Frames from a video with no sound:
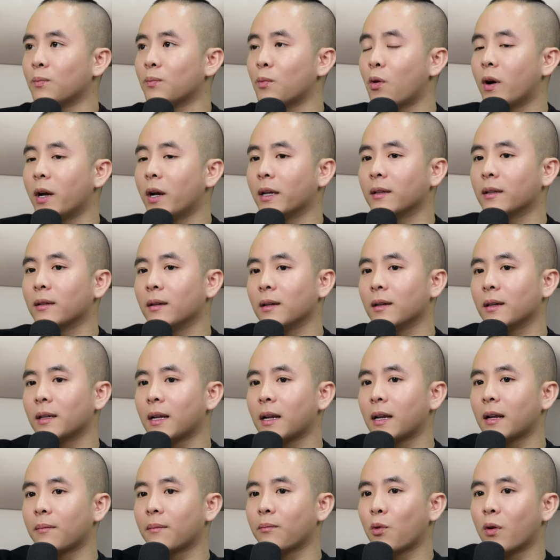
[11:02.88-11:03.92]
một mô hình
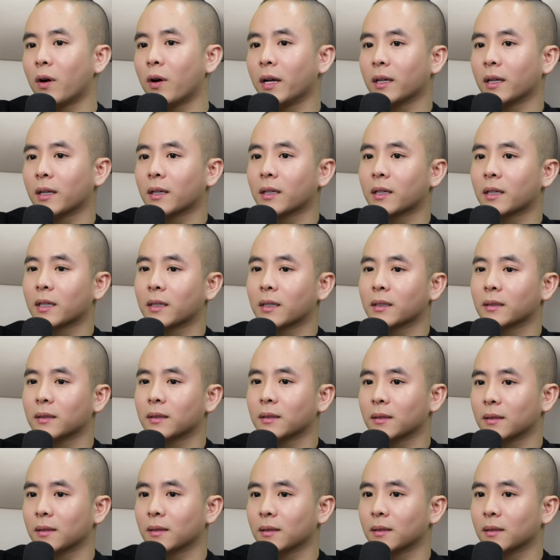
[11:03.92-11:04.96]
nữa đấy là mô hình
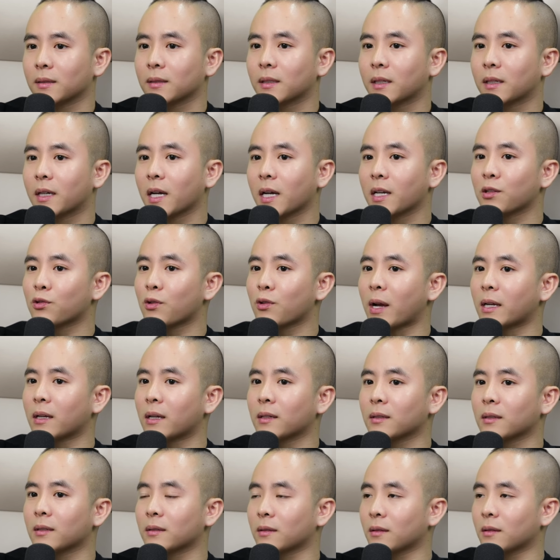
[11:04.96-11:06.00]
kinh
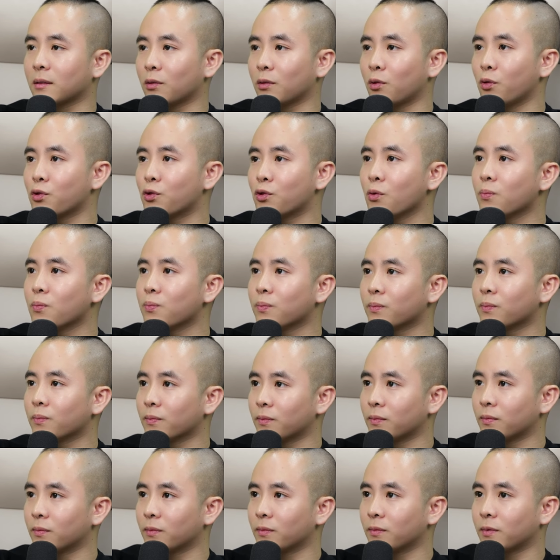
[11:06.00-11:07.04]
doanh nội dung
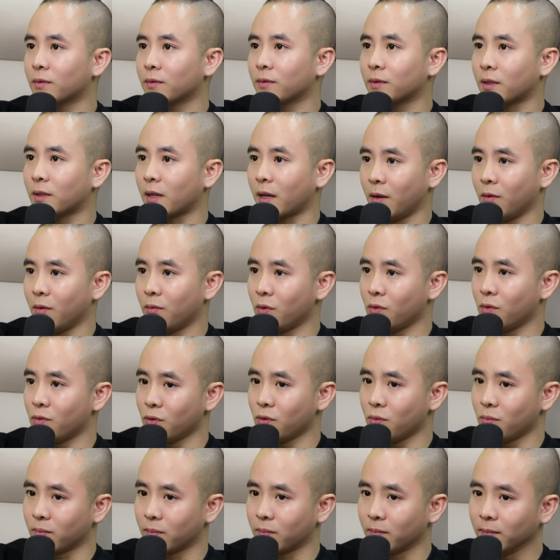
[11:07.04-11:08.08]
sở hữu
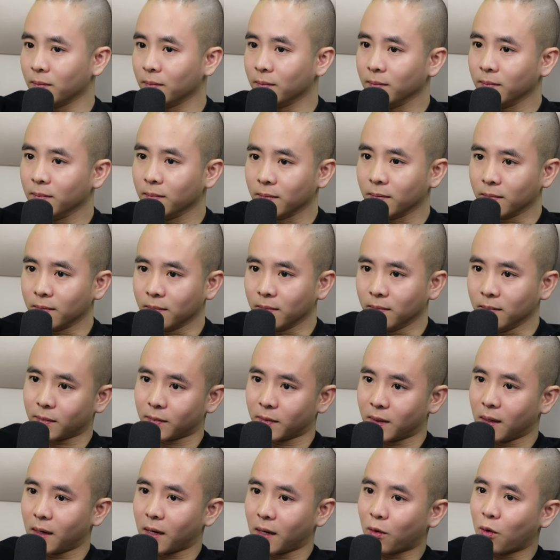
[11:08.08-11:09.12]
nội dung
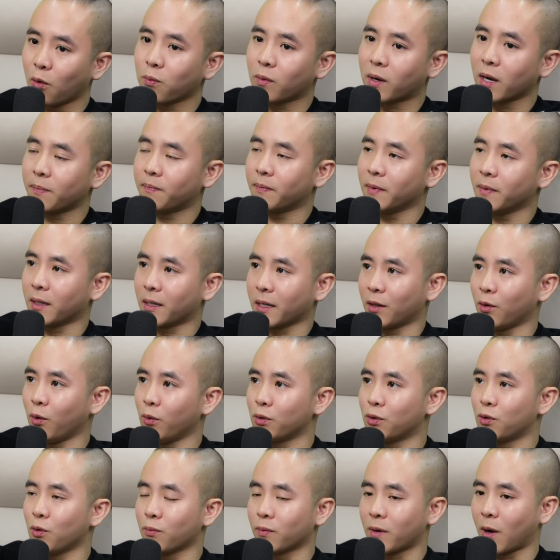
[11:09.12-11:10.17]
tức là cung cấp những
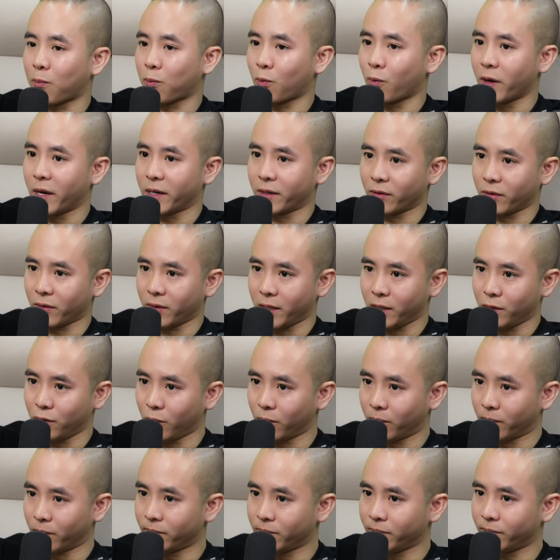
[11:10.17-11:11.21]
cái nội dung độc quyền cho
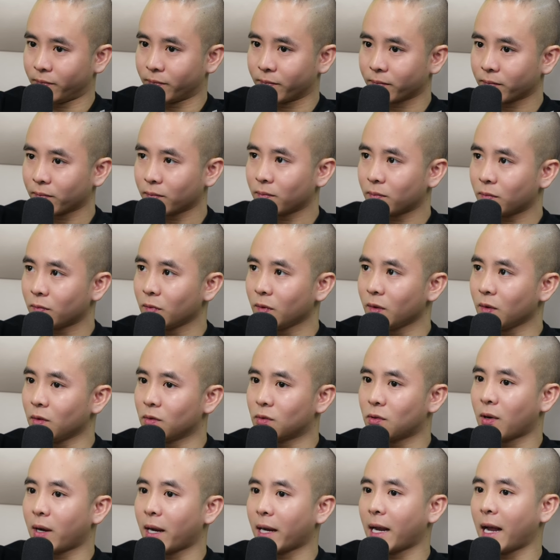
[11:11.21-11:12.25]
người dùng
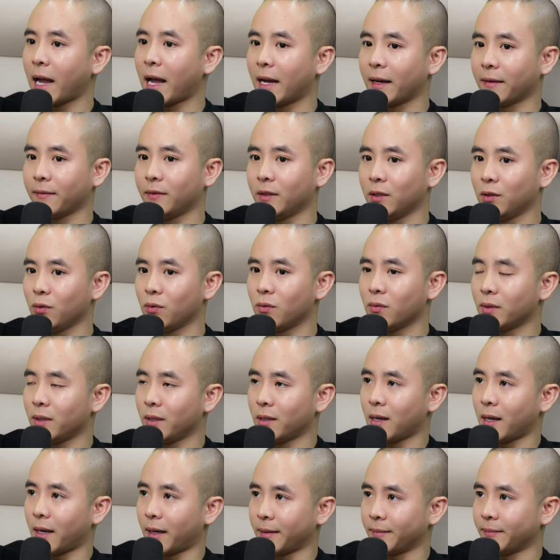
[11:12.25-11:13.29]
cho khách hàng ví dụ
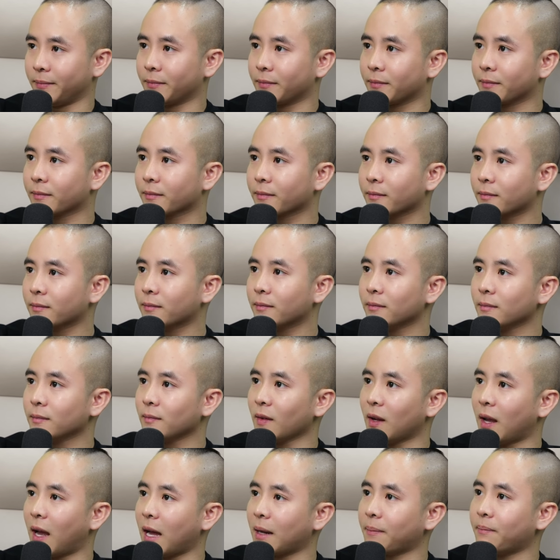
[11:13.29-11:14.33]
như là
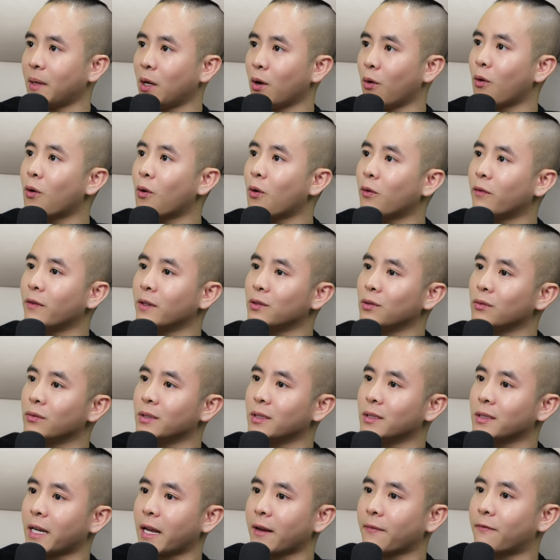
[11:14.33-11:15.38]
HBO ví
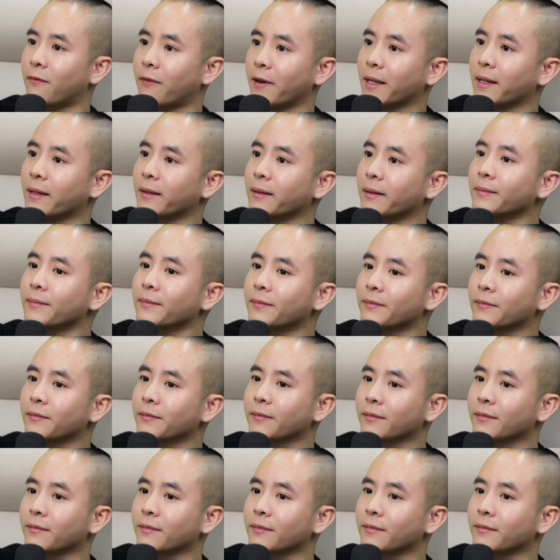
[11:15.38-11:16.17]
dụ như Netflix ấy.